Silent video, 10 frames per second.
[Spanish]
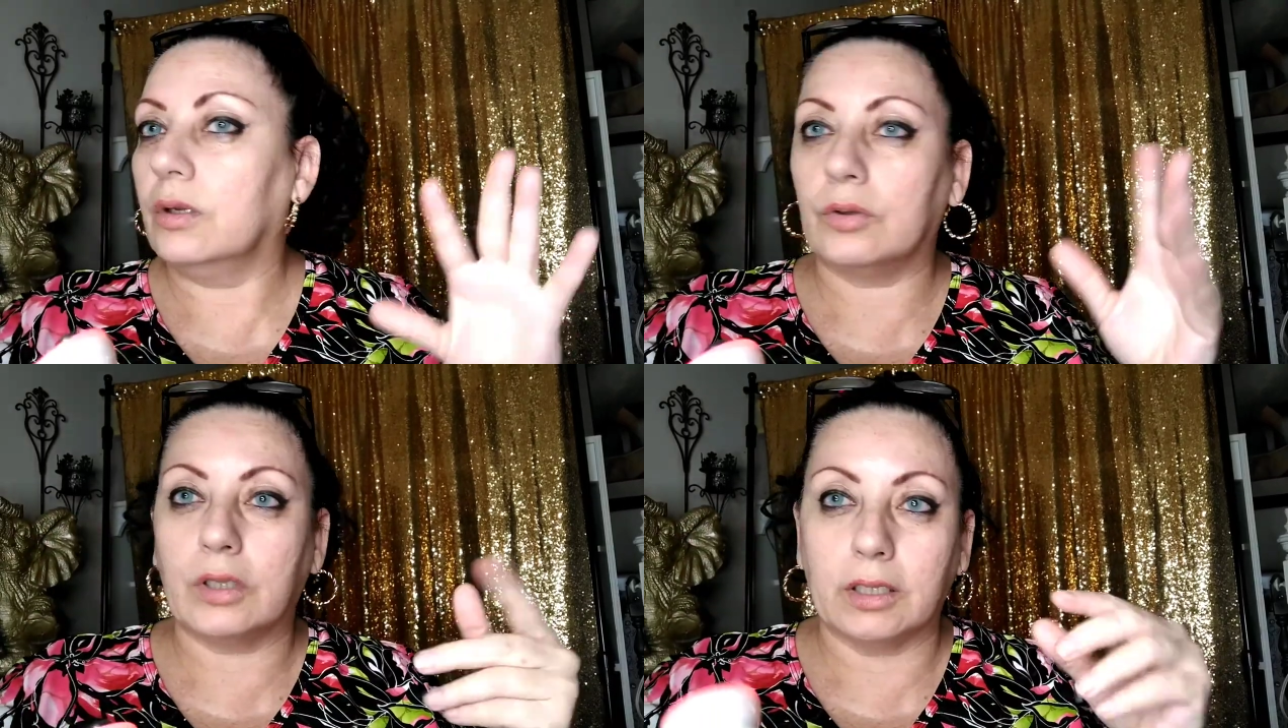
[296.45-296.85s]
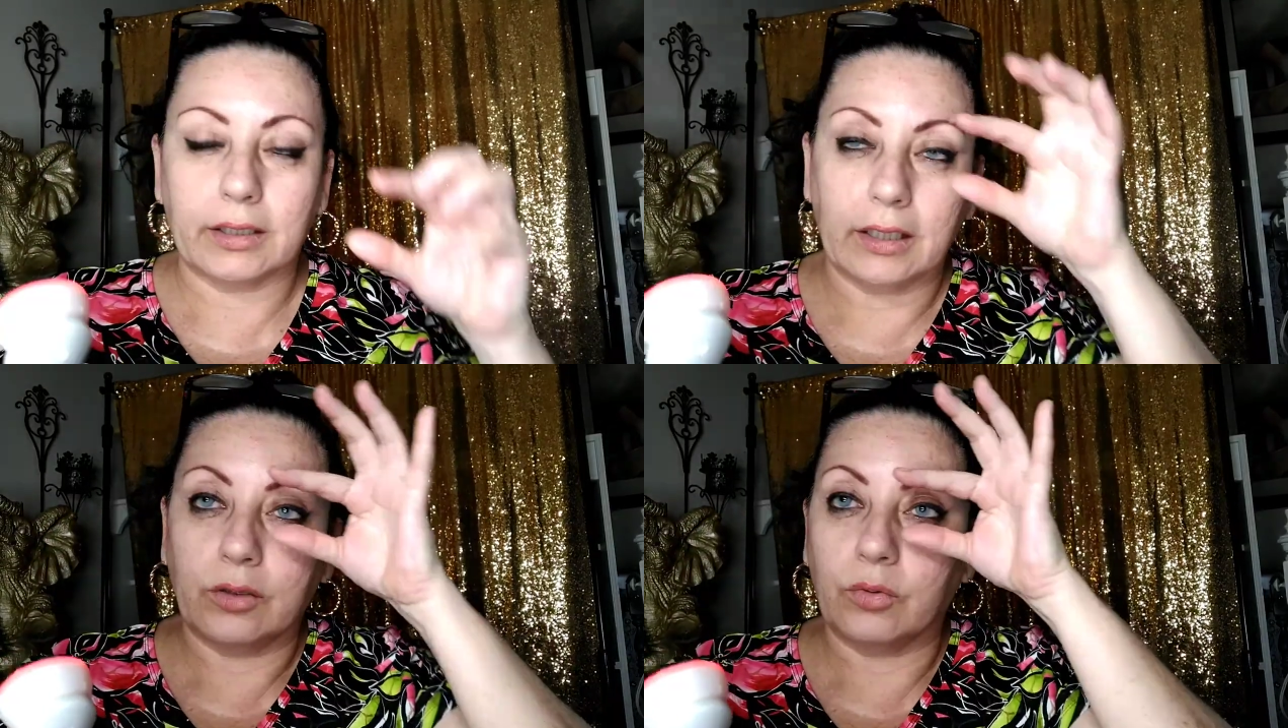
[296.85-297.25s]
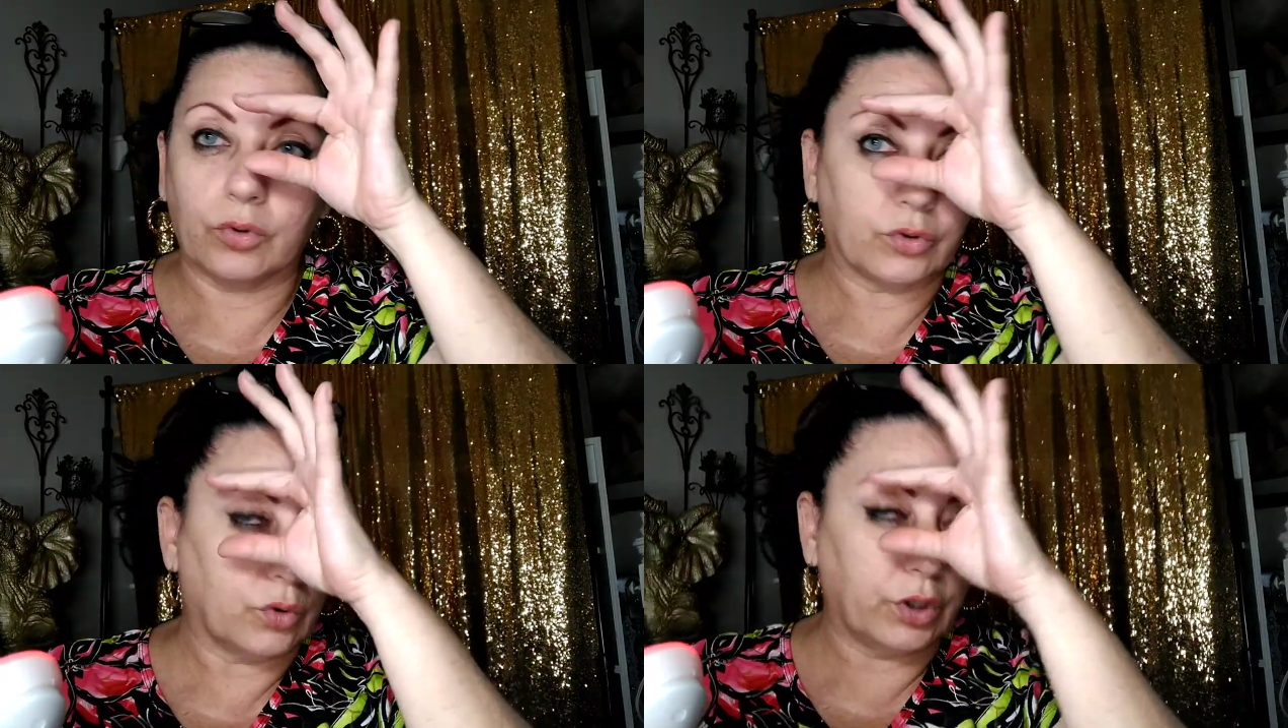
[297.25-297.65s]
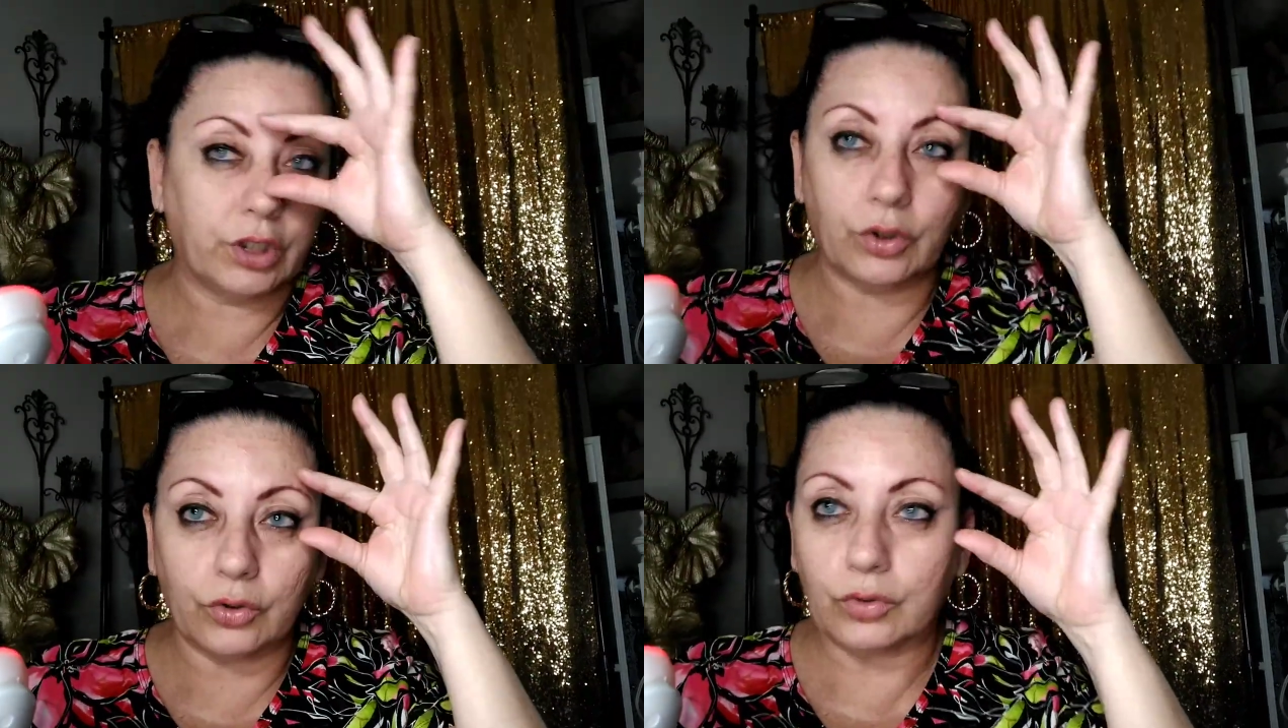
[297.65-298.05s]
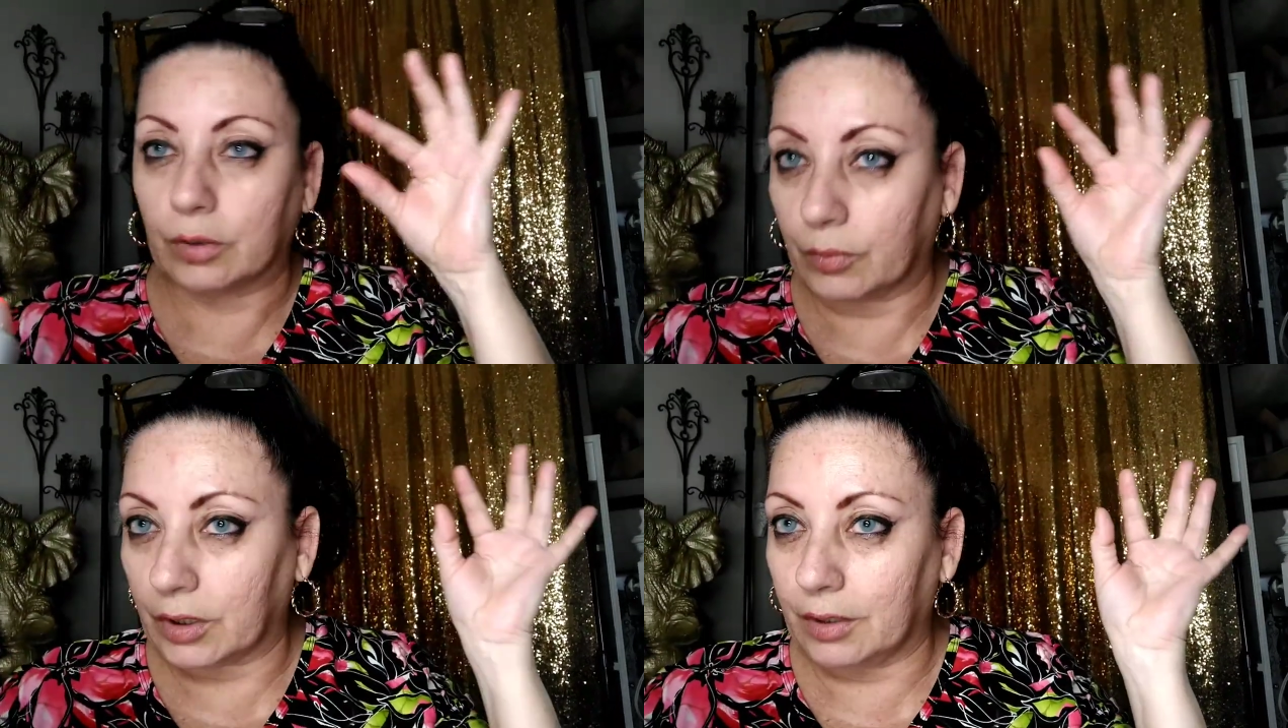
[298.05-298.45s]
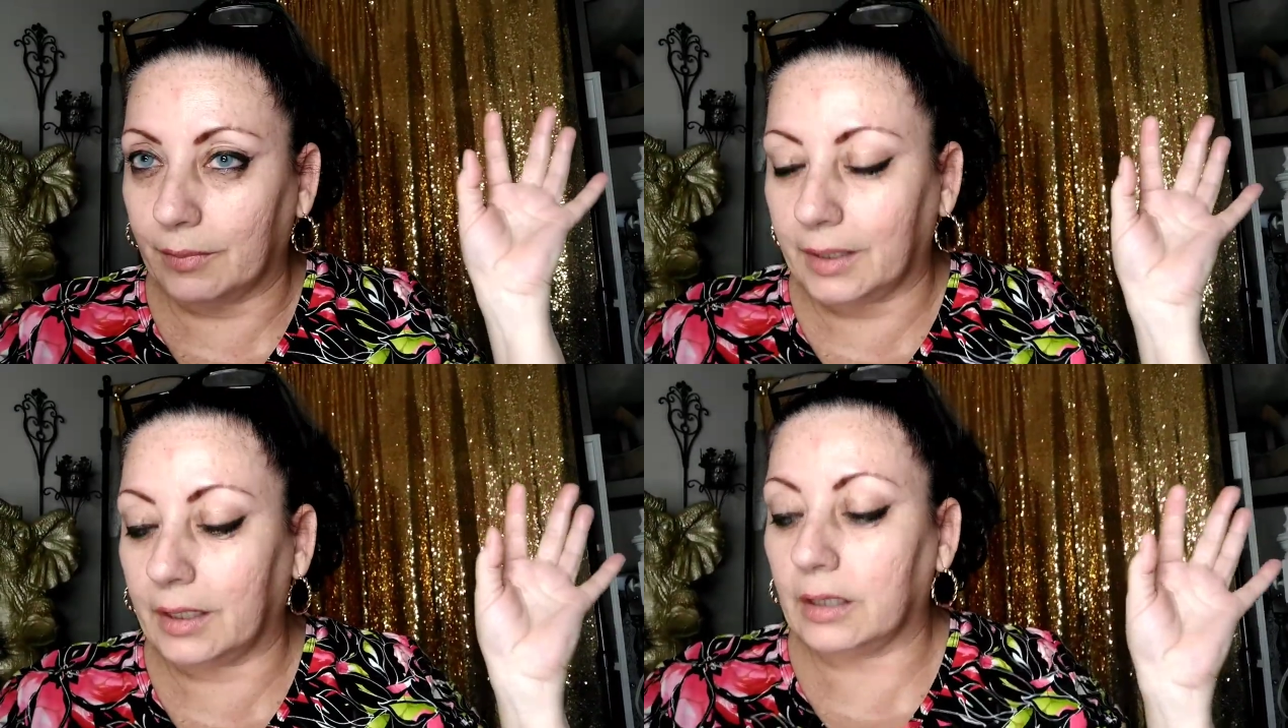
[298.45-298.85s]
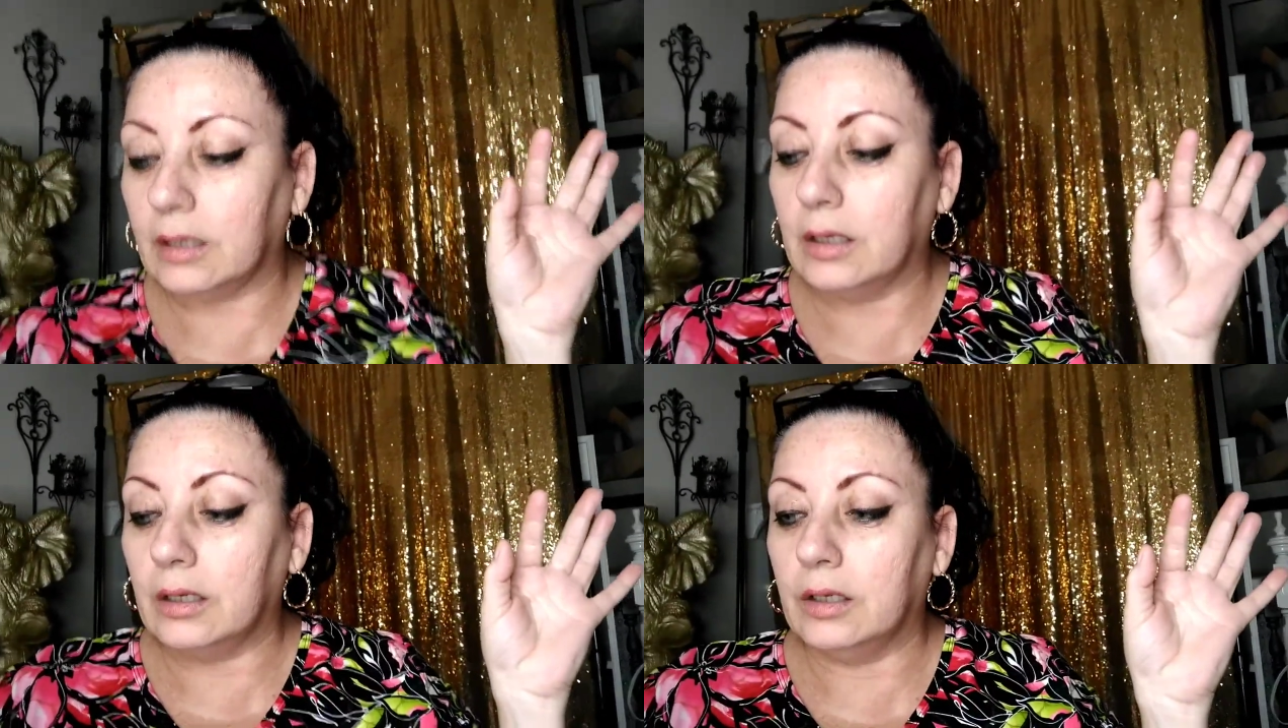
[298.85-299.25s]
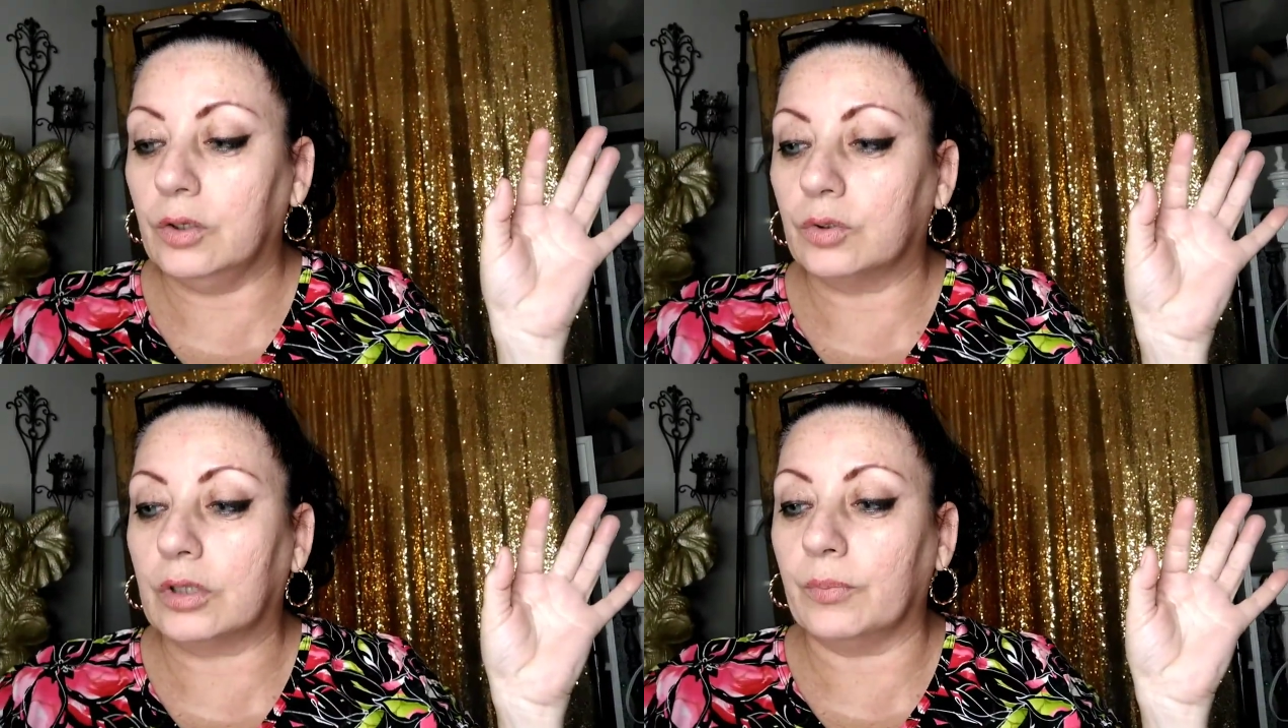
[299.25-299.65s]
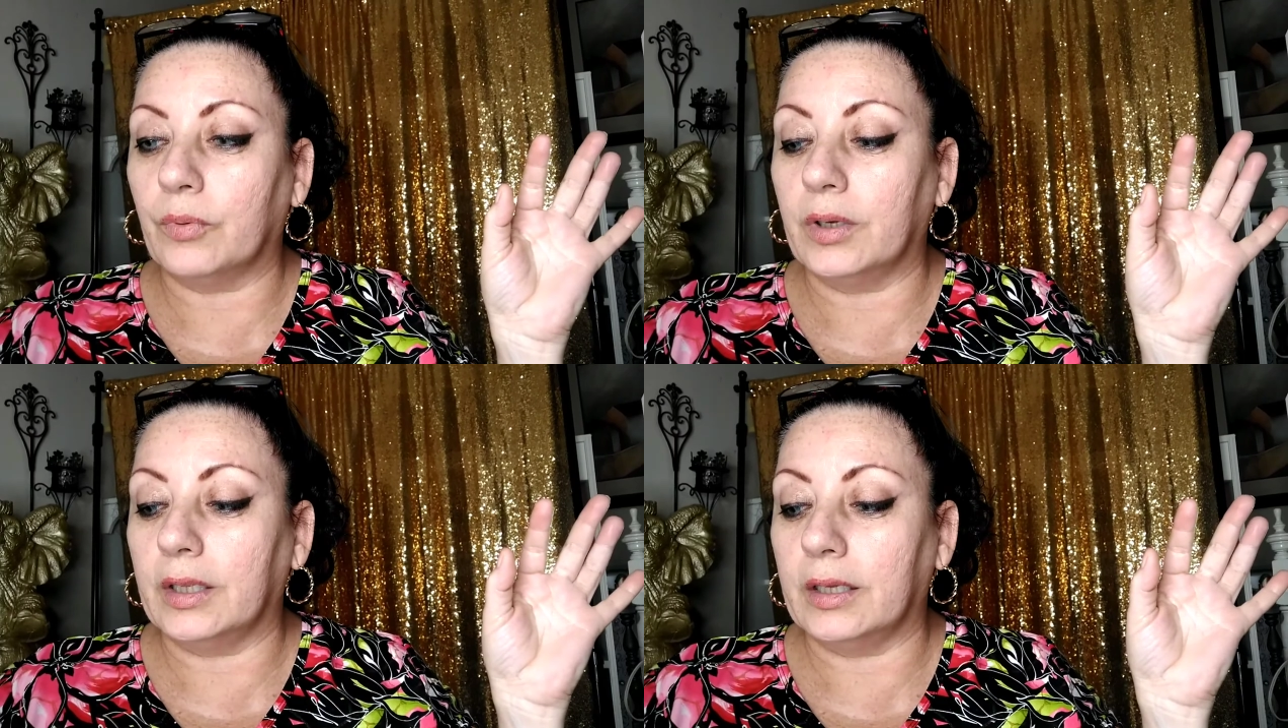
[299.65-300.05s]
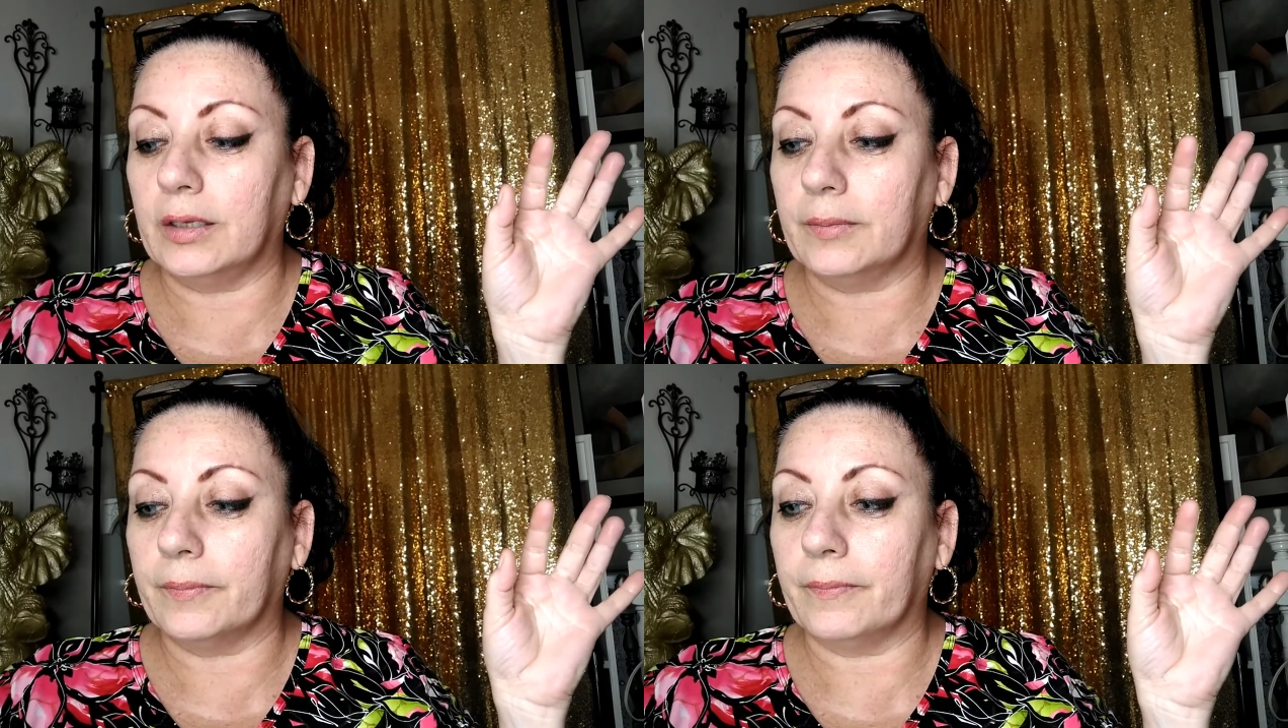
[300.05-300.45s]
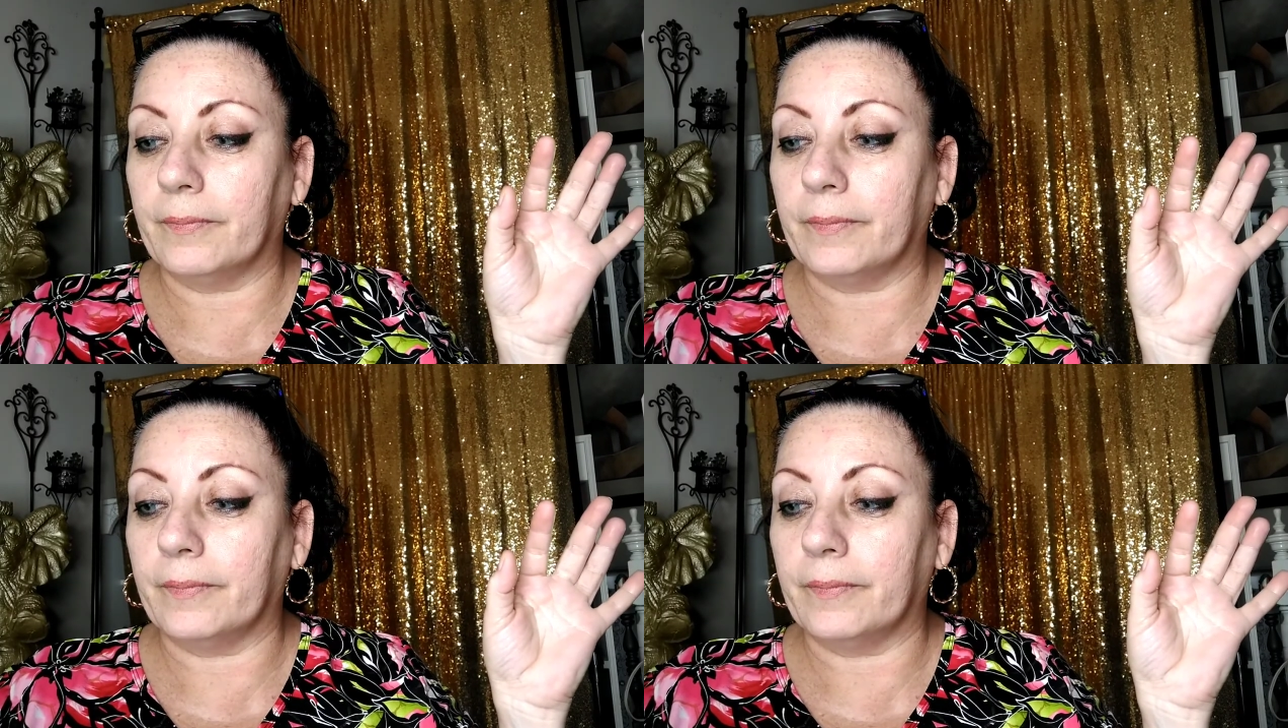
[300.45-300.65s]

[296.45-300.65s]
Y usted tiene unos ojitos, usted por ahí ve, y usted puede